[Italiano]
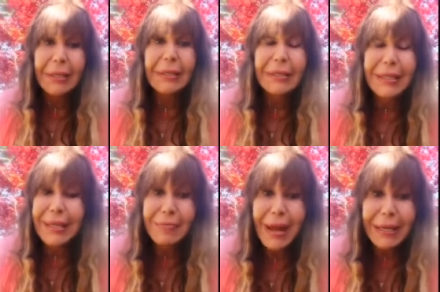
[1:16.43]
di
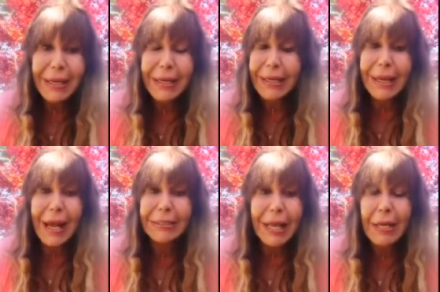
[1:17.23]
rimanere in
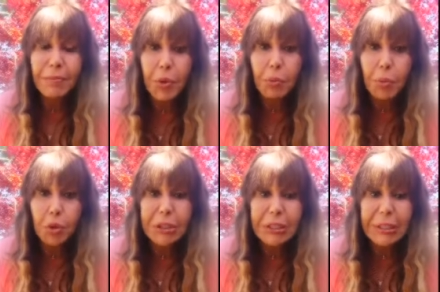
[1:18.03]
casa il più
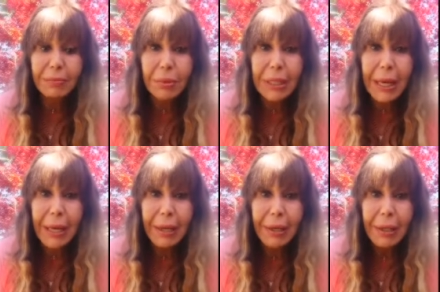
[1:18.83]

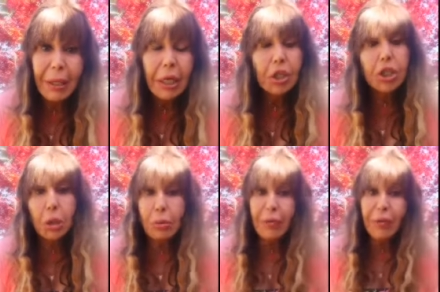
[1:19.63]
possibile. C'è
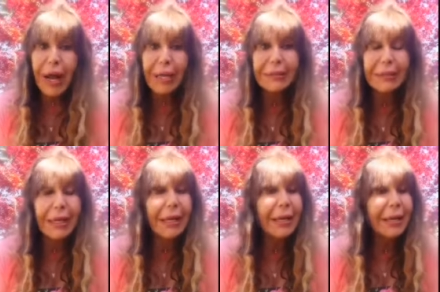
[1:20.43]
una
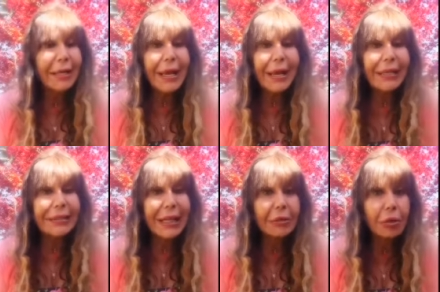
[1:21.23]
frase che
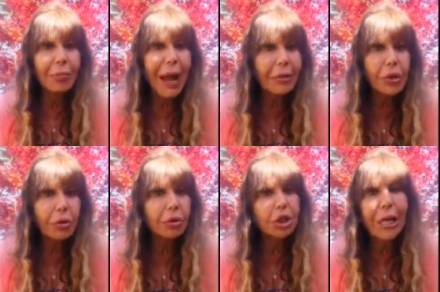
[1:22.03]
Alessandro
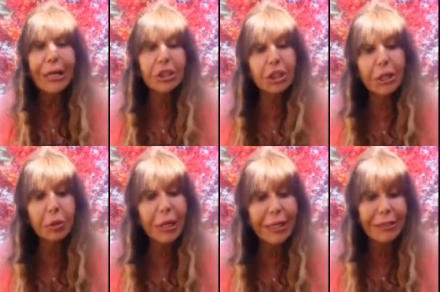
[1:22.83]
Magno ci ha
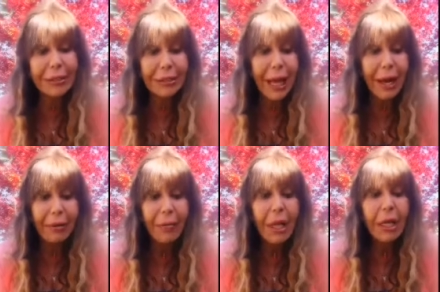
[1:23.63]
lasciato in eredità.
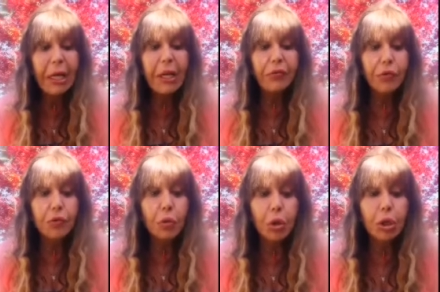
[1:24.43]
Il
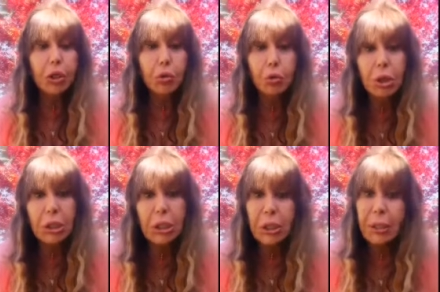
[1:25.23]
futuro di
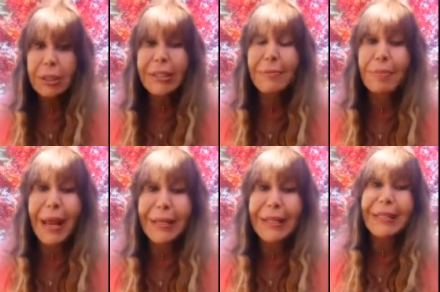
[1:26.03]
tutti
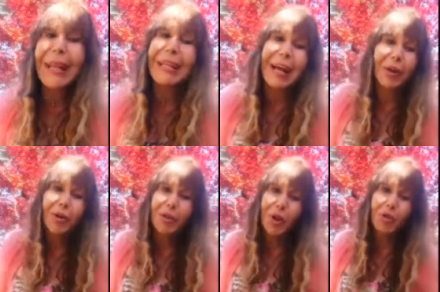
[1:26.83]
dipende dalla
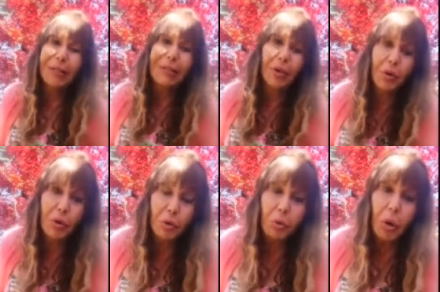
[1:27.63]
condotta di
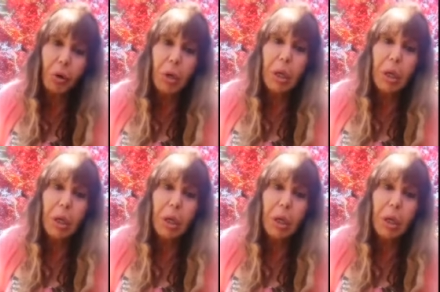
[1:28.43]
ognuno.